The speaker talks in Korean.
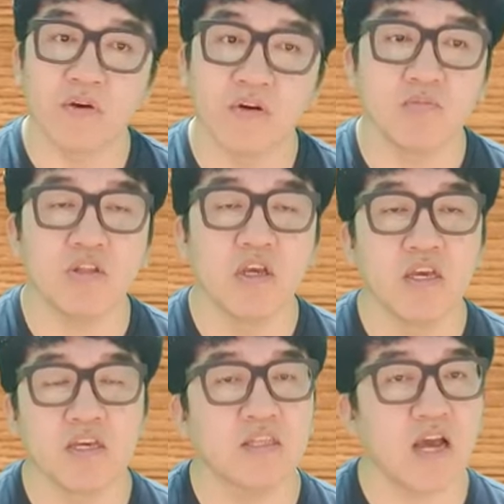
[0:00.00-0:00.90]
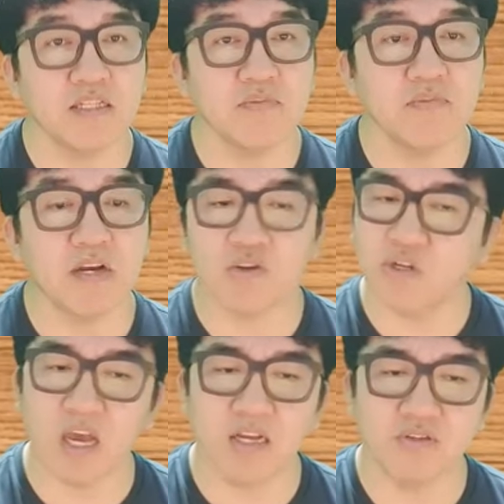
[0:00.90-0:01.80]
그러면 얘들이 하겠습니까? 절대
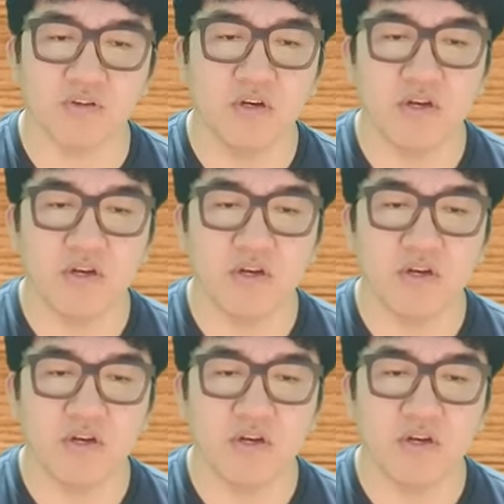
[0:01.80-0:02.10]
안 하죠.